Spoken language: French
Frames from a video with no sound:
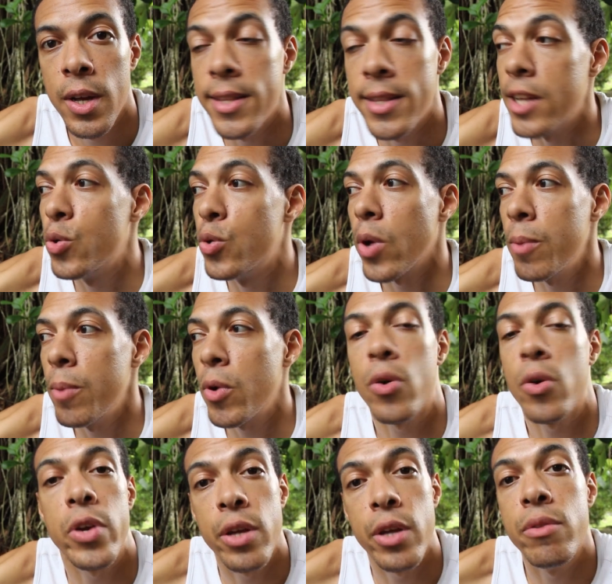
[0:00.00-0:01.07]
naturellement,
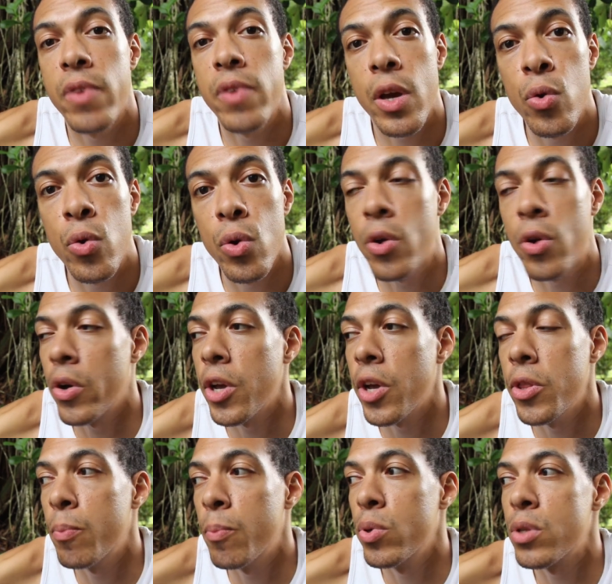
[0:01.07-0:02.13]
quand il y a une virgule, quand il y a
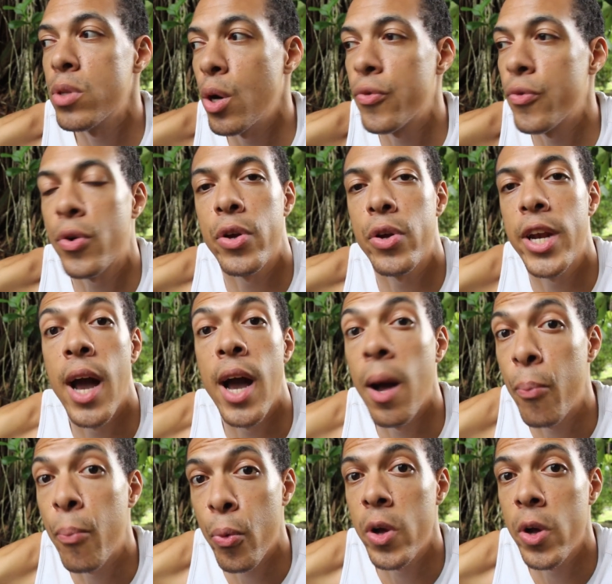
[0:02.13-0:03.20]
une apostrophe, quand il y a un
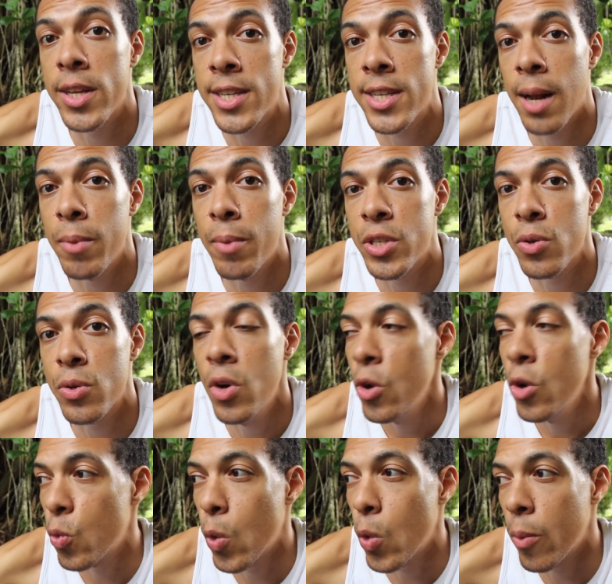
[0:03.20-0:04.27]
point d'exclamation
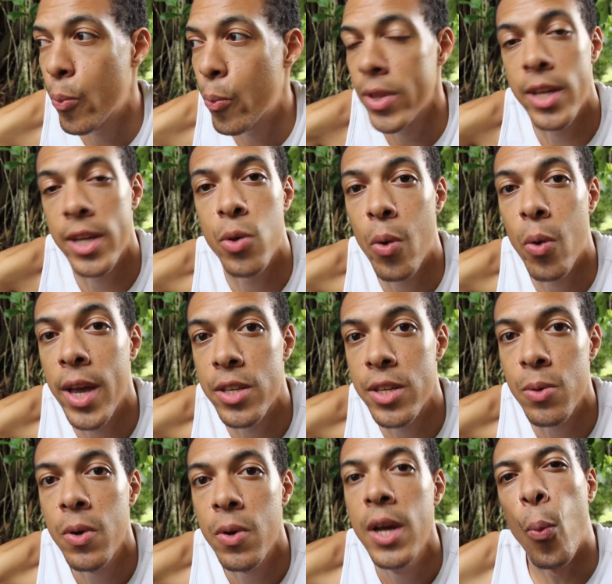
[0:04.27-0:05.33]
ou un point d'interrogation.